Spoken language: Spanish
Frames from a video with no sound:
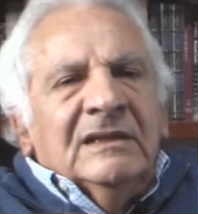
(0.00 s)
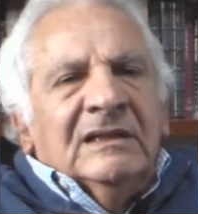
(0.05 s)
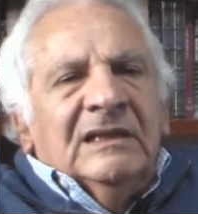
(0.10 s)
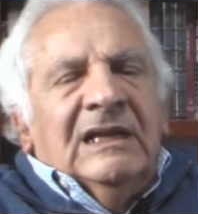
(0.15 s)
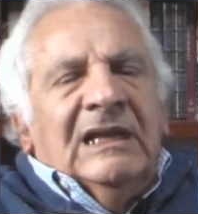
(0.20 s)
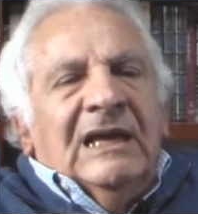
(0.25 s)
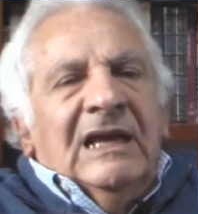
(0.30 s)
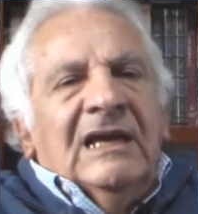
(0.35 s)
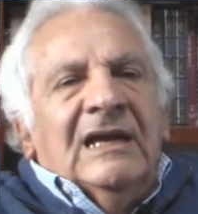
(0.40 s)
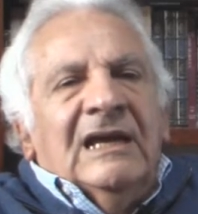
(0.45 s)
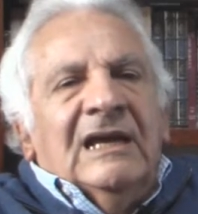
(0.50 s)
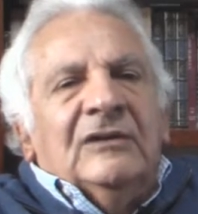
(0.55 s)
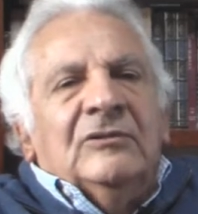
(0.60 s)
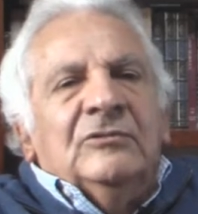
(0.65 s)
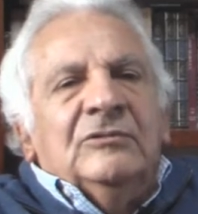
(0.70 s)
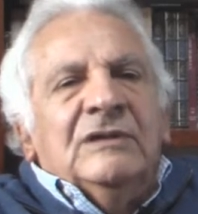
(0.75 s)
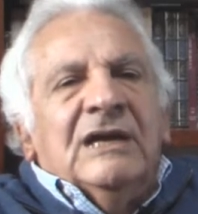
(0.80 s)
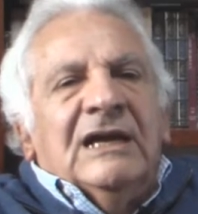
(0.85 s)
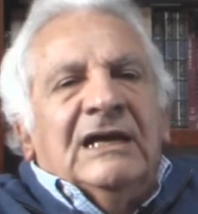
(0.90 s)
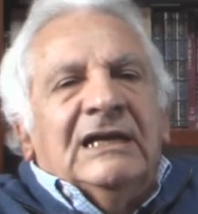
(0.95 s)
crea en
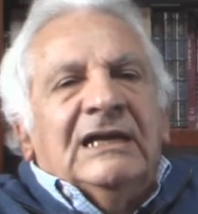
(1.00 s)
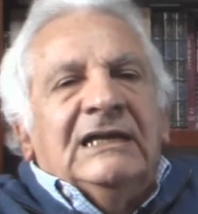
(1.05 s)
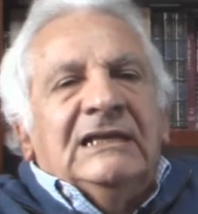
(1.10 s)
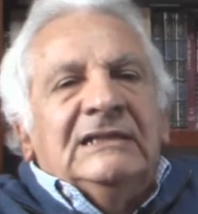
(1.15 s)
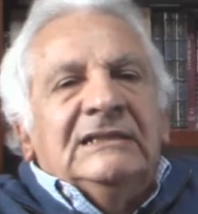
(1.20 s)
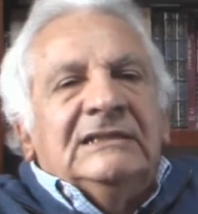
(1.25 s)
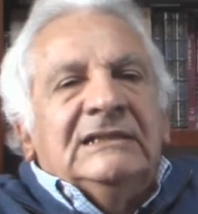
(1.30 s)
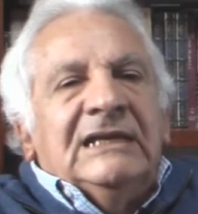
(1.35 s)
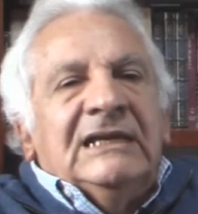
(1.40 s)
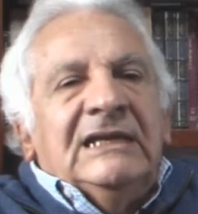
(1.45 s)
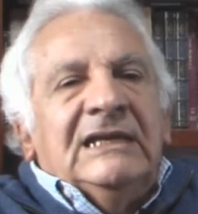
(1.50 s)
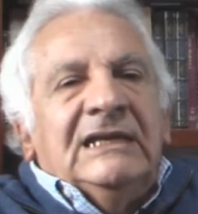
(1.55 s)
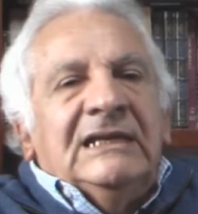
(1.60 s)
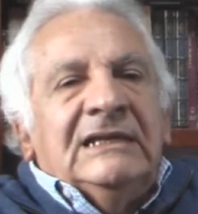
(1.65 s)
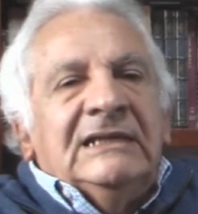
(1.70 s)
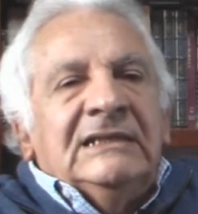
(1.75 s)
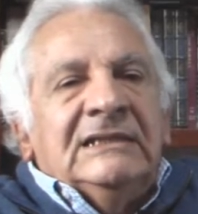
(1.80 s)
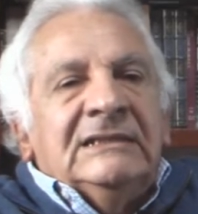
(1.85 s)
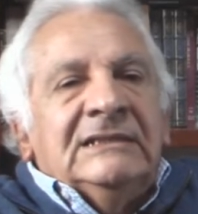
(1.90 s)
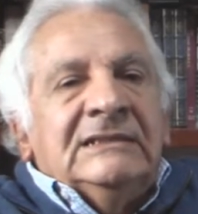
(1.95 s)
alguna
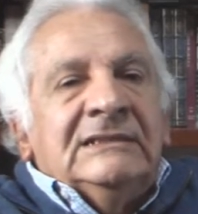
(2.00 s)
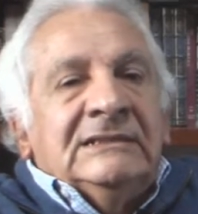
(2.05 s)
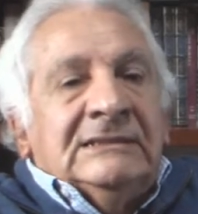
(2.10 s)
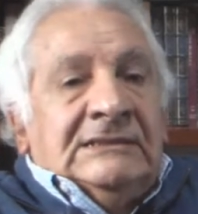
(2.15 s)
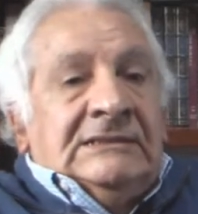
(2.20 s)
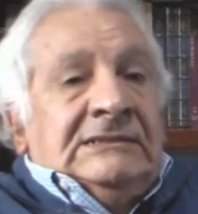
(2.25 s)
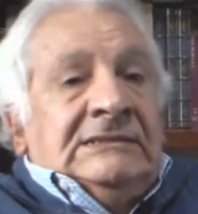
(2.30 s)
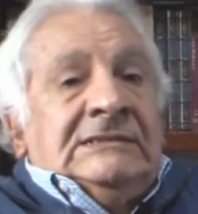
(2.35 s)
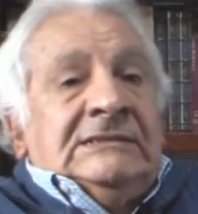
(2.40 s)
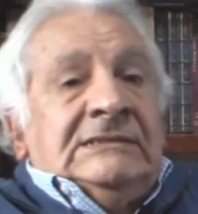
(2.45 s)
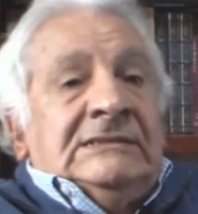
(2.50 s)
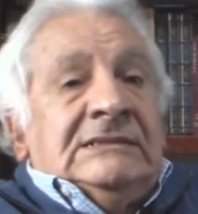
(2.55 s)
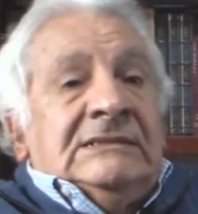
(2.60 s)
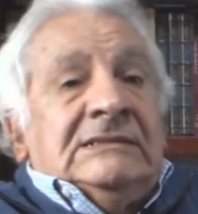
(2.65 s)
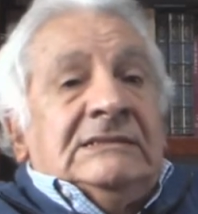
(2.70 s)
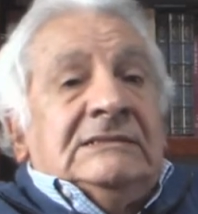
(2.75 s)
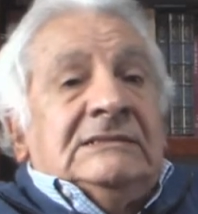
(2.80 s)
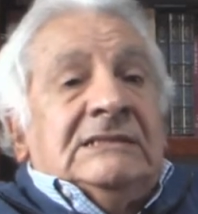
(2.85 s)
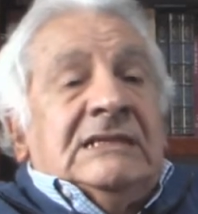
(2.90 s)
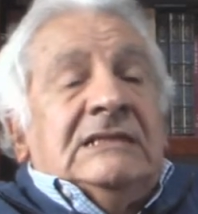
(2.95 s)
gente
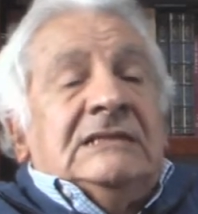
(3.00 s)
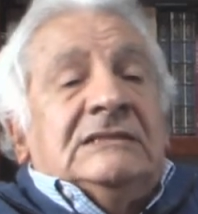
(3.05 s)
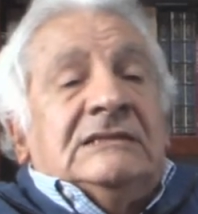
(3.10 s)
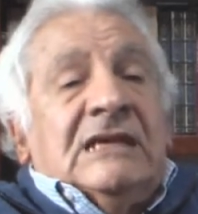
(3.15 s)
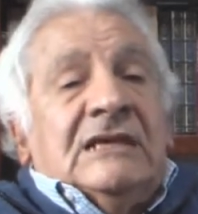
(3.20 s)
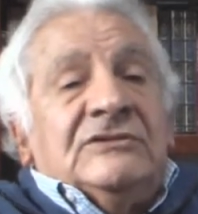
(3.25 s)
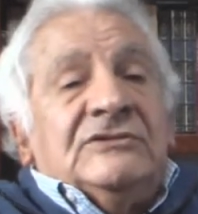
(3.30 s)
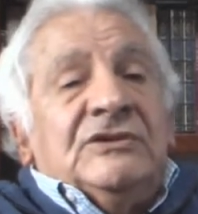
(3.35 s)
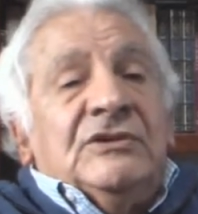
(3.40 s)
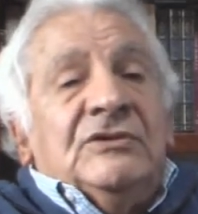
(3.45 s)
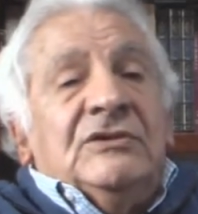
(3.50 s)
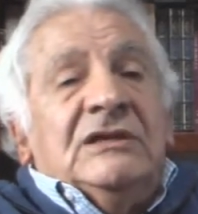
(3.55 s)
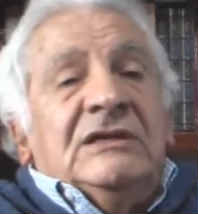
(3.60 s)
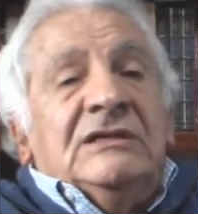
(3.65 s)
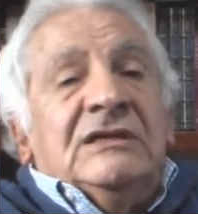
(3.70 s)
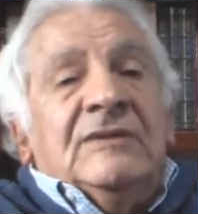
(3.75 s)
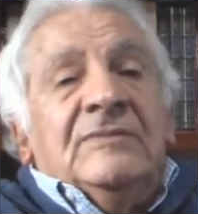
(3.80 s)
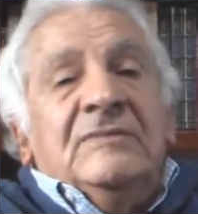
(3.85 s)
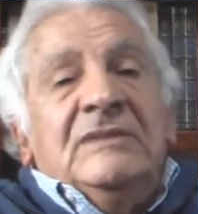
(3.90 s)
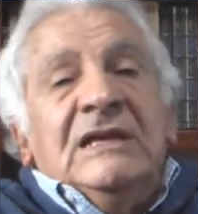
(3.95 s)

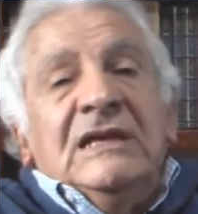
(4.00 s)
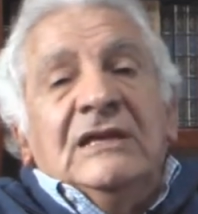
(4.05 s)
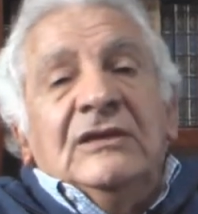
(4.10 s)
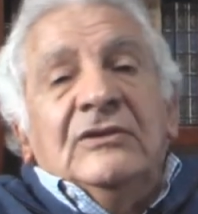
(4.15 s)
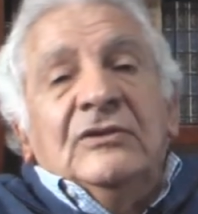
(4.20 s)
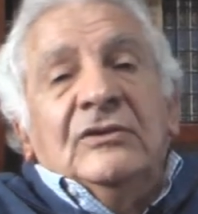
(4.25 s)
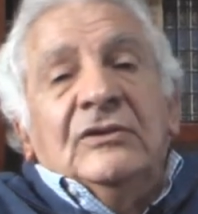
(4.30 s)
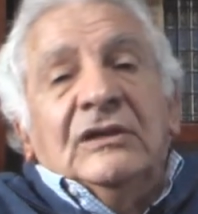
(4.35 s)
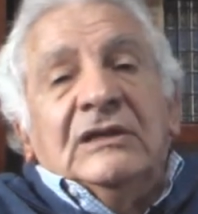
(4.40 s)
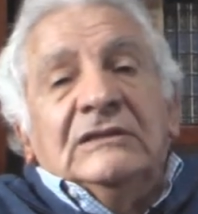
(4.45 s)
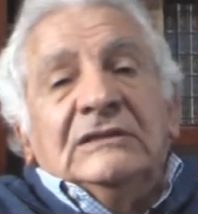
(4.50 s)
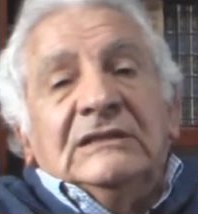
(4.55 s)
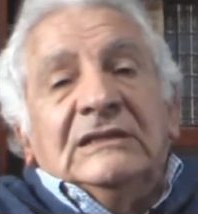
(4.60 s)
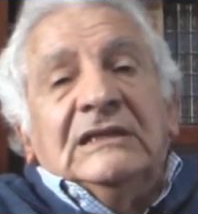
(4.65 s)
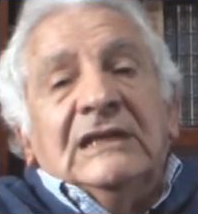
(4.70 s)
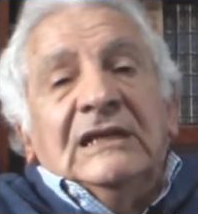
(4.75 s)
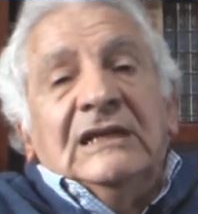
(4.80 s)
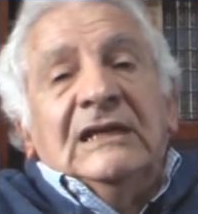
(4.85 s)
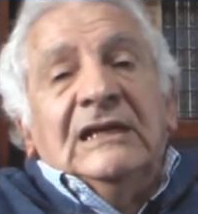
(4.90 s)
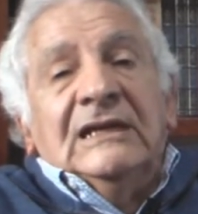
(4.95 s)
sensaciones de miedo que
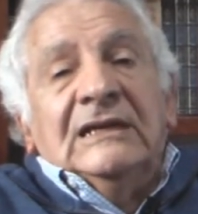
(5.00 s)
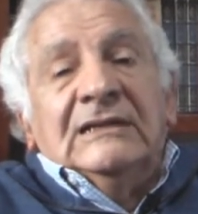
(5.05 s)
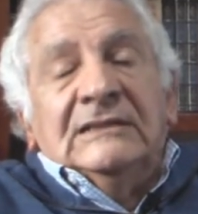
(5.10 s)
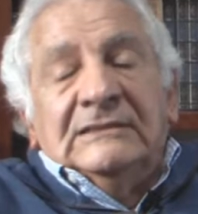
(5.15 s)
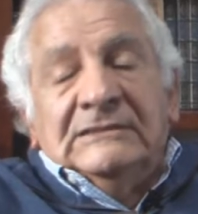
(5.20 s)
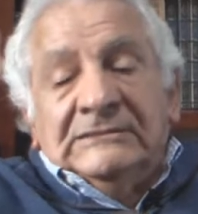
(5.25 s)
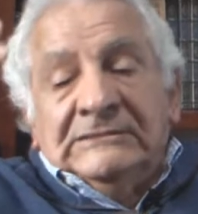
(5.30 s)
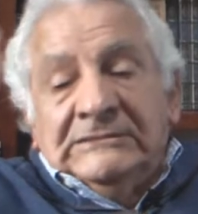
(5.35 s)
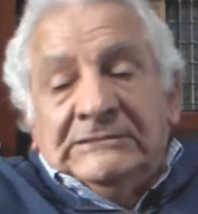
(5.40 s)
quieren